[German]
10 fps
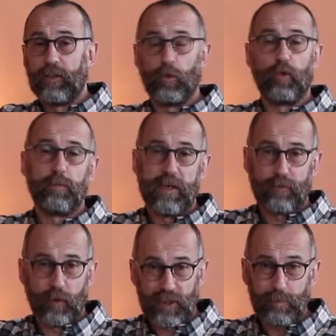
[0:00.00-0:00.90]
tut mir
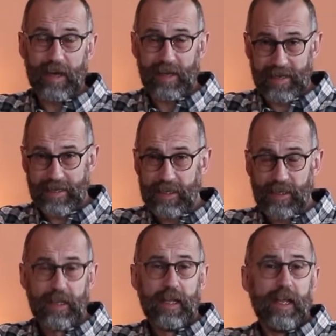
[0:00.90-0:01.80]
furchtbar leid.
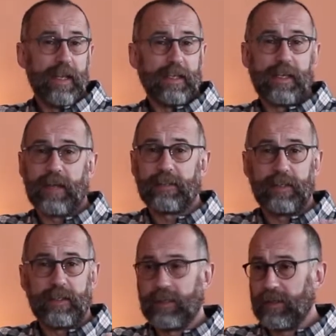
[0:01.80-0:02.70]
Ich
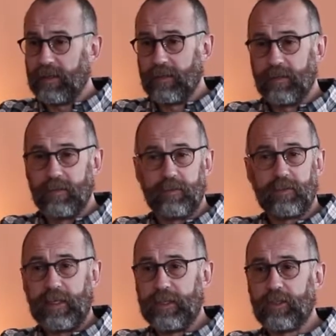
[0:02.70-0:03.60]
hatte äh,
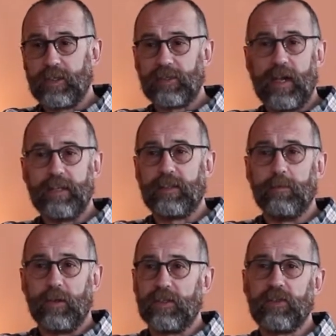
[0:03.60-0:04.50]
die letzte Zeit
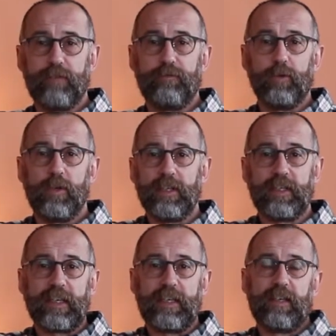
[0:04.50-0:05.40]
immer das Gefühl,
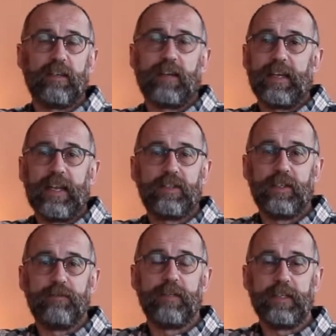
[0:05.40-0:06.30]
ich kriege
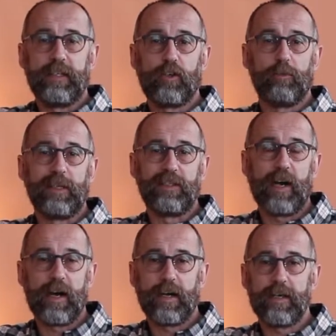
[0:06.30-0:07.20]
relativ wenig
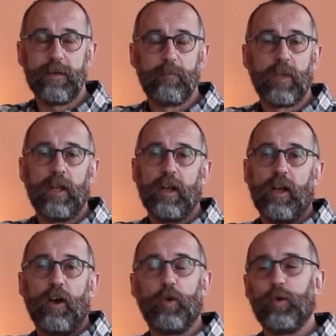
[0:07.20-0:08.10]
Kommentare
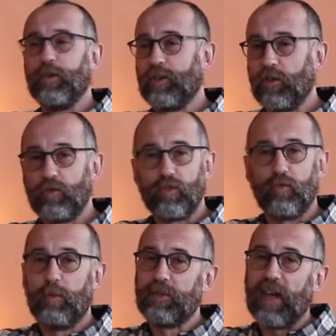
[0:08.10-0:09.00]
und
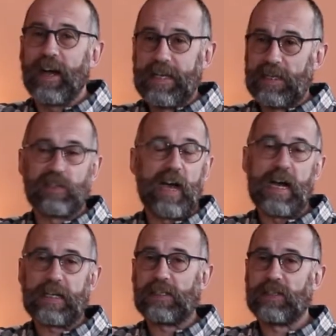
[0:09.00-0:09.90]
schwupps, eines
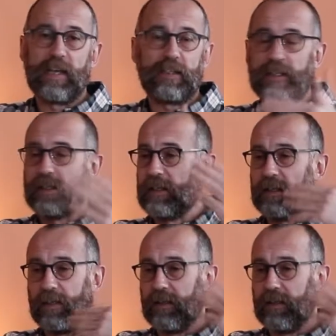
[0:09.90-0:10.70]
Tages hatte ich